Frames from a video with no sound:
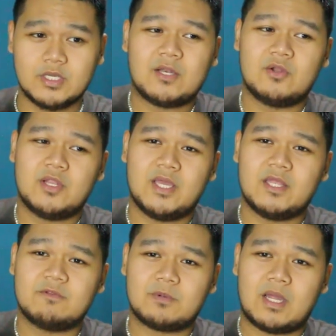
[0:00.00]
ano na
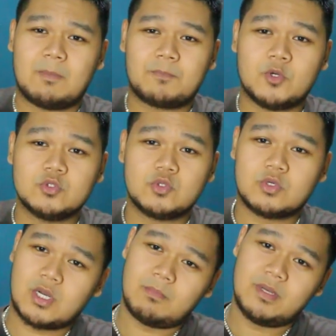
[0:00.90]
yan, uh, prone to
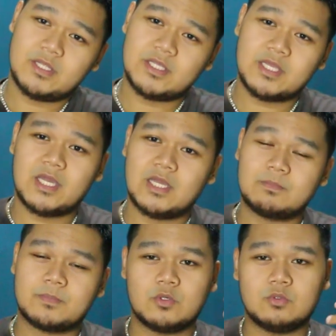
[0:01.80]
crumbling na yan,
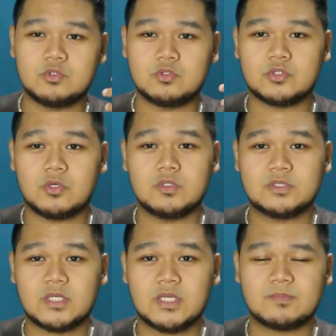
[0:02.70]
yan, prone to sole
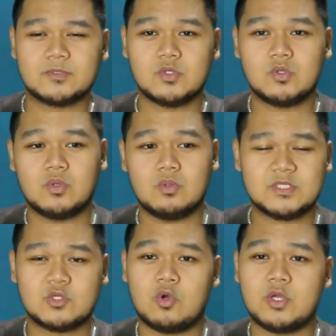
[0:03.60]
sep. So,
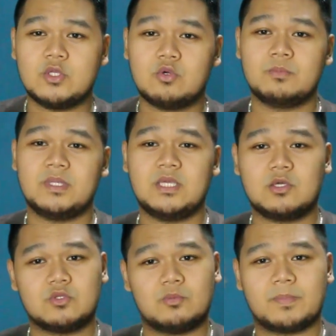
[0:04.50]
mas okay yung
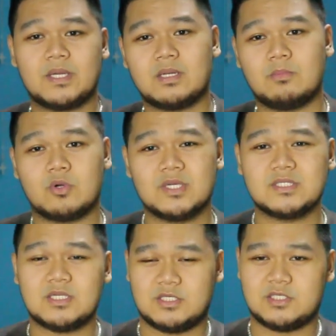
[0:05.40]
umiikot yung pera mo
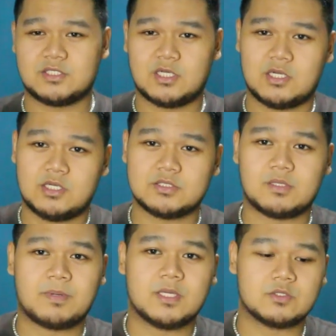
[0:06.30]
kaysa nagsasta ka ng
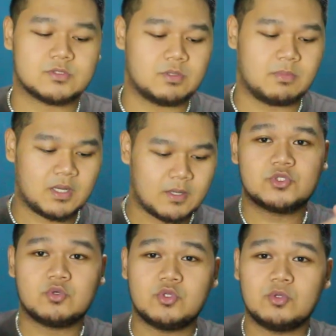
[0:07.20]
sapatos, di ba?
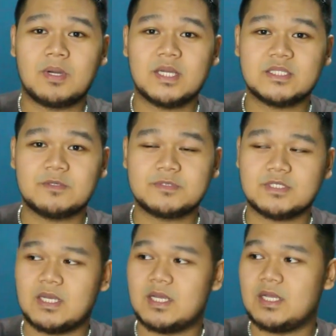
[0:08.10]
So, yun yung mga tips na